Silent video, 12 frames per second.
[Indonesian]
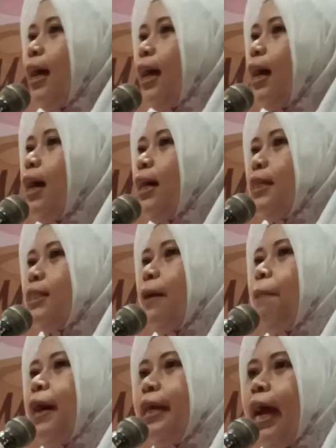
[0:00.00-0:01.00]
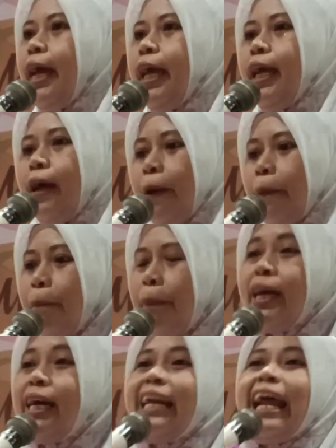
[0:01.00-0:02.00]
e, sebagai
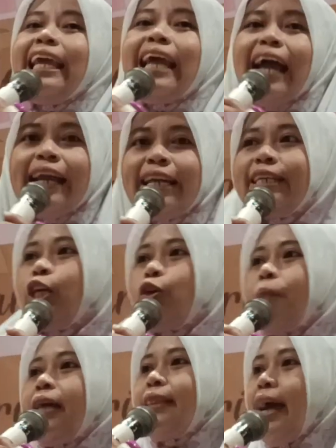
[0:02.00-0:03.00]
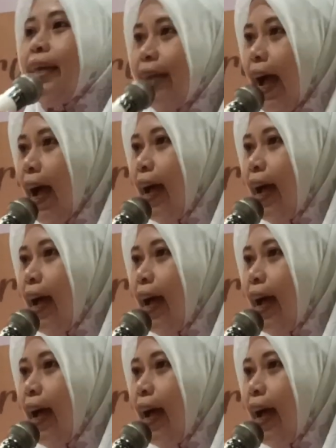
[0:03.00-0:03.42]
penggerak yang ada di rumah tangga